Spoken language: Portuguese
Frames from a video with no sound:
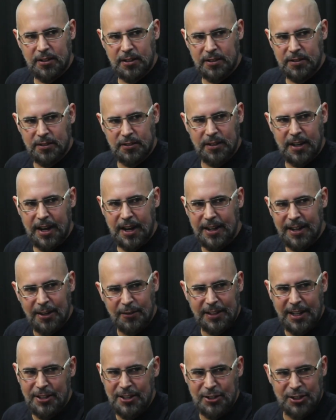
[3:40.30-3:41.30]
nesse lugar. Não
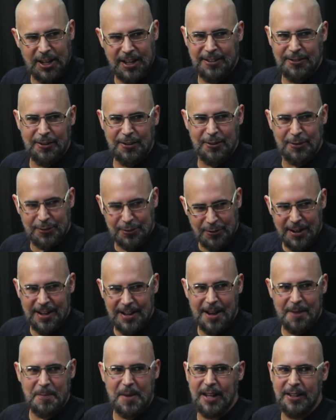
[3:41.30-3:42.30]
tem jeito, eu sou
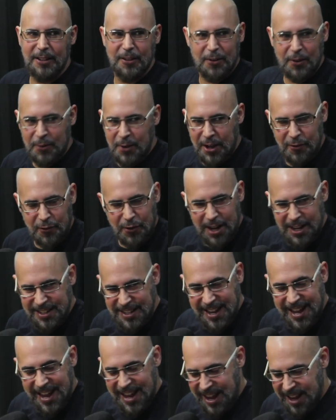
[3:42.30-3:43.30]
acabado. Eu, eu,
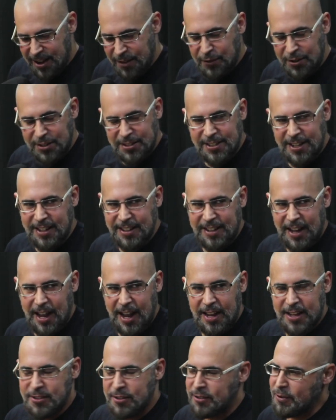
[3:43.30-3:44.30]
eu vou
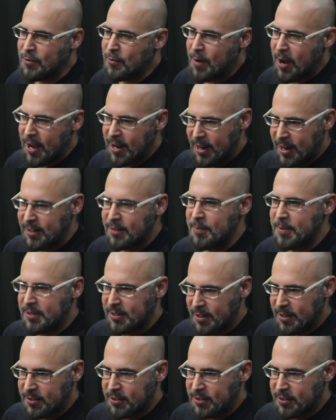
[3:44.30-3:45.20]
aceitar isso. Eu tenho 40, mas você É